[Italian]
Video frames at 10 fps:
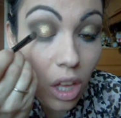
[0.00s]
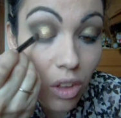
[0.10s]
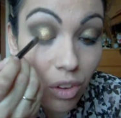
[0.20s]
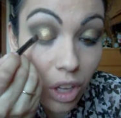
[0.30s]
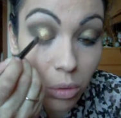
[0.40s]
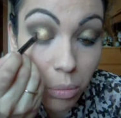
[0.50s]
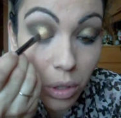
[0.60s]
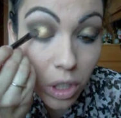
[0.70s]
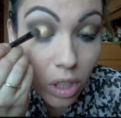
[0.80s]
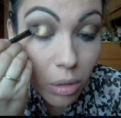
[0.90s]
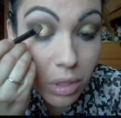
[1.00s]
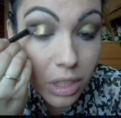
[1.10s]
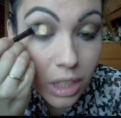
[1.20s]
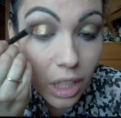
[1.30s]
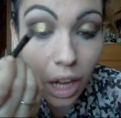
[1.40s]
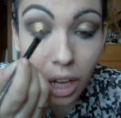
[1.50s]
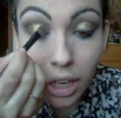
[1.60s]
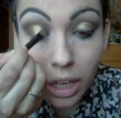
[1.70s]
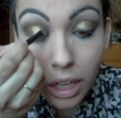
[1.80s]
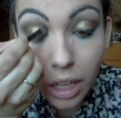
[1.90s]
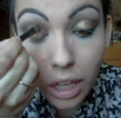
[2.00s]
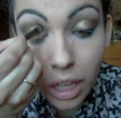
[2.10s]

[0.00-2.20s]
e vado un pochino a mischiarli